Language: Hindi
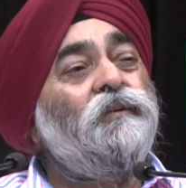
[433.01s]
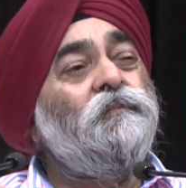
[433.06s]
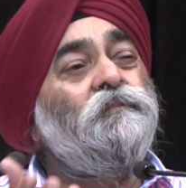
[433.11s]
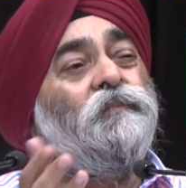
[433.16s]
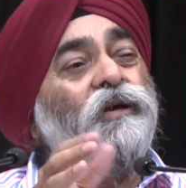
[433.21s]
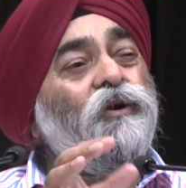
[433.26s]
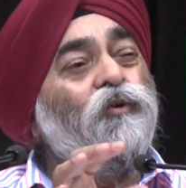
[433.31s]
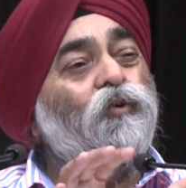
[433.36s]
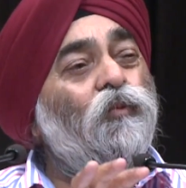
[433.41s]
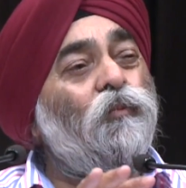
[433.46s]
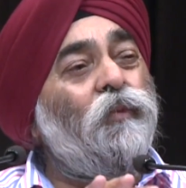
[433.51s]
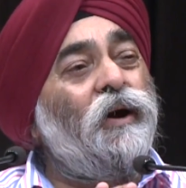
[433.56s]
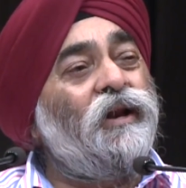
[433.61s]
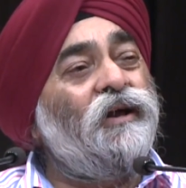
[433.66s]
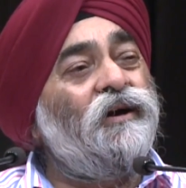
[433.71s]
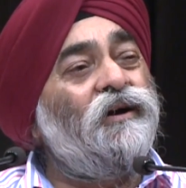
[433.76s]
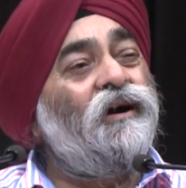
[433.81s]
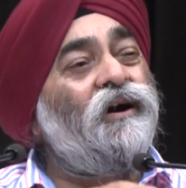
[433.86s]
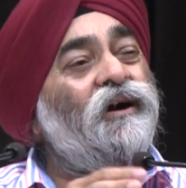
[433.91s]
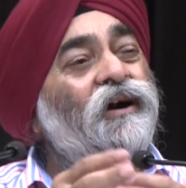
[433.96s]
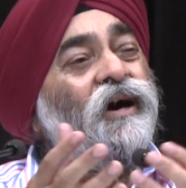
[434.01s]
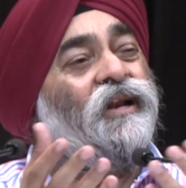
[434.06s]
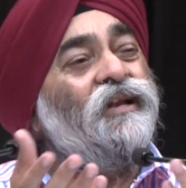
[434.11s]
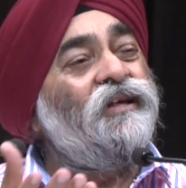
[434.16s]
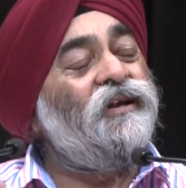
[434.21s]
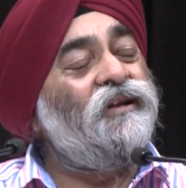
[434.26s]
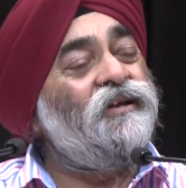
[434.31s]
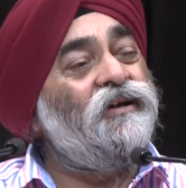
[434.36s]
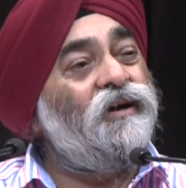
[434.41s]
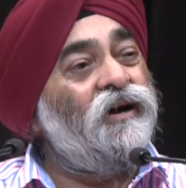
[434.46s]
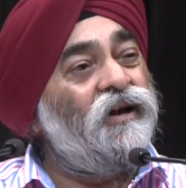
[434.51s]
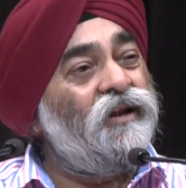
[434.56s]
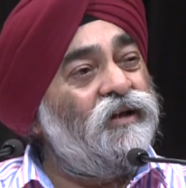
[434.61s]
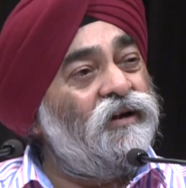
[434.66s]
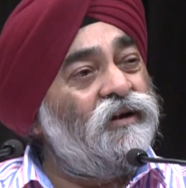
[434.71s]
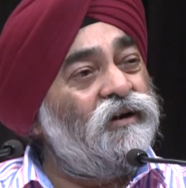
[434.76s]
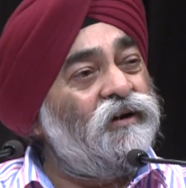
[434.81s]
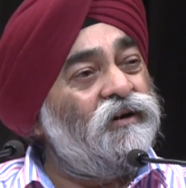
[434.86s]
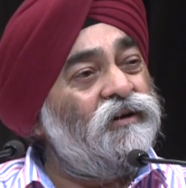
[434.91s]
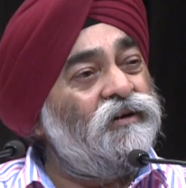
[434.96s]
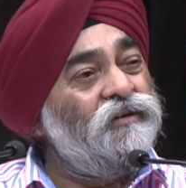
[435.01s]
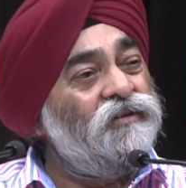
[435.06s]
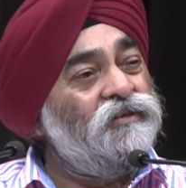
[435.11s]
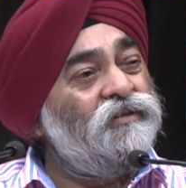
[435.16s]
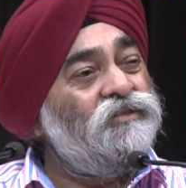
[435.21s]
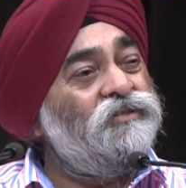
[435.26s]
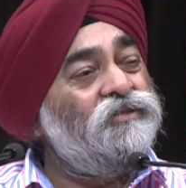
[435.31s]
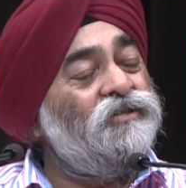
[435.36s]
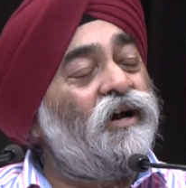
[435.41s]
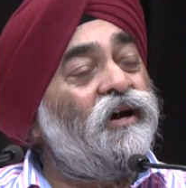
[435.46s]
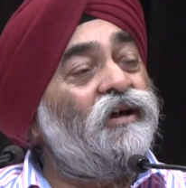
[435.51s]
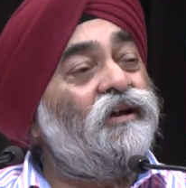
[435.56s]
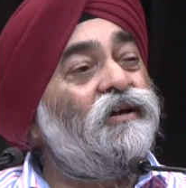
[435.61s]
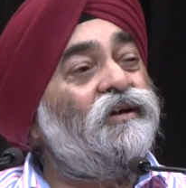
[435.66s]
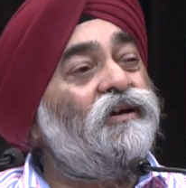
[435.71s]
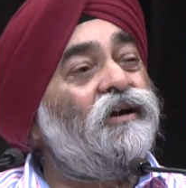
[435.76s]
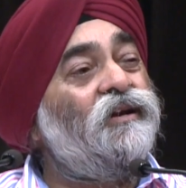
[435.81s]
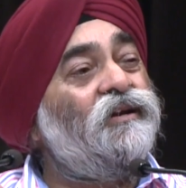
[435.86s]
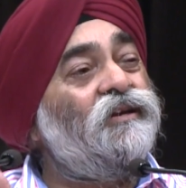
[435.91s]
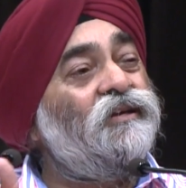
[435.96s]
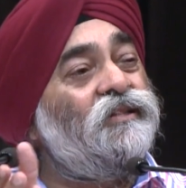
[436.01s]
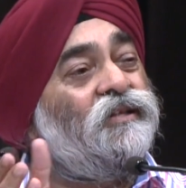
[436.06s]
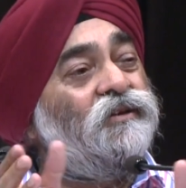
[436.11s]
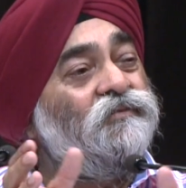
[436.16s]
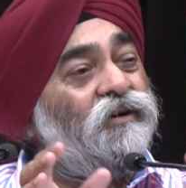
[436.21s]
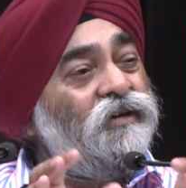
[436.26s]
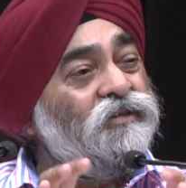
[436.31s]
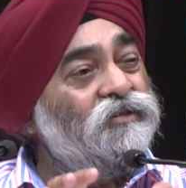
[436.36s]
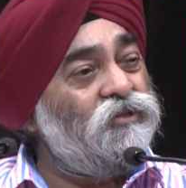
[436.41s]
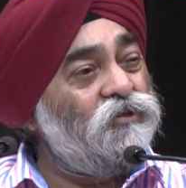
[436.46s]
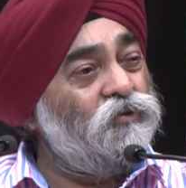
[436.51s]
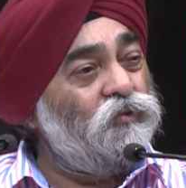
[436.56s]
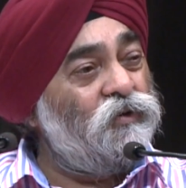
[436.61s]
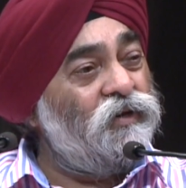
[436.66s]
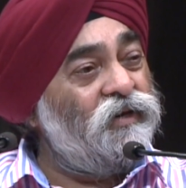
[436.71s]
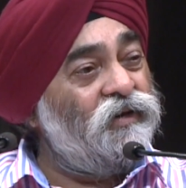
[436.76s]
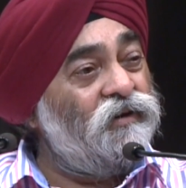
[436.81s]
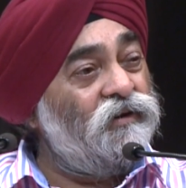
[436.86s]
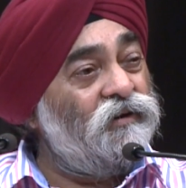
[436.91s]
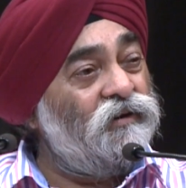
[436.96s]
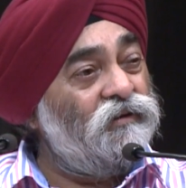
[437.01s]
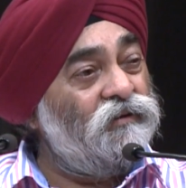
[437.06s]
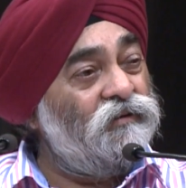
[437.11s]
मेरे को मारेगा गालियां निकालेगा सारे घर के दरवाजे तोड़ेगा